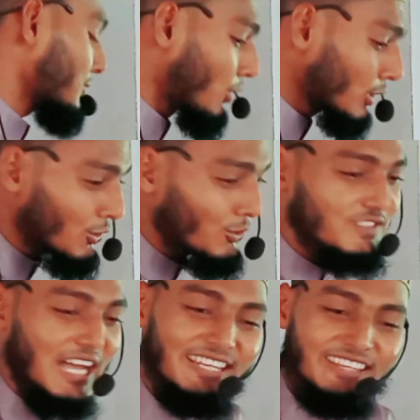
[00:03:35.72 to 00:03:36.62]
করার ফলেও
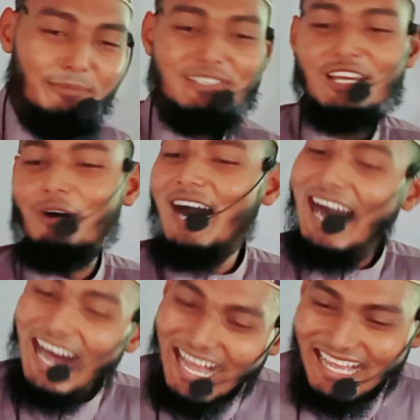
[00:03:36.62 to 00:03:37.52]
জাহান নামে যাওয়া
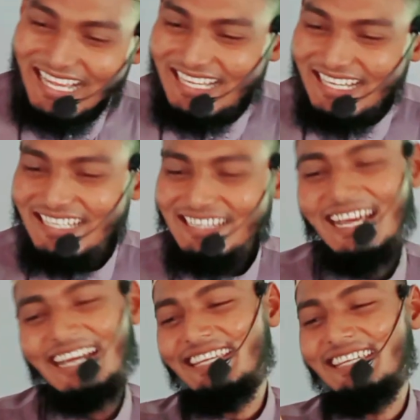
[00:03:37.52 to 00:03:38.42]

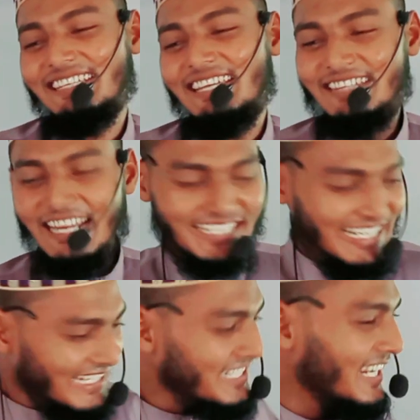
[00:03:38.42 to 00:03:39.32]
লাগে তার
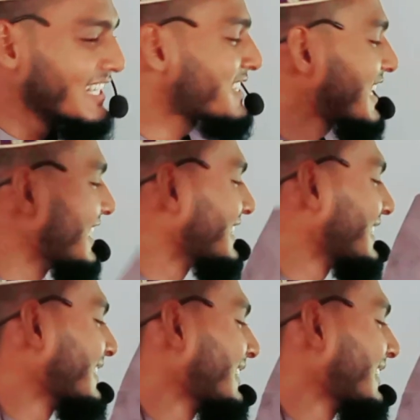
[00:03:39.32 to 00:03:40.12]
গ্যারান্টি কে দিচ্ছেন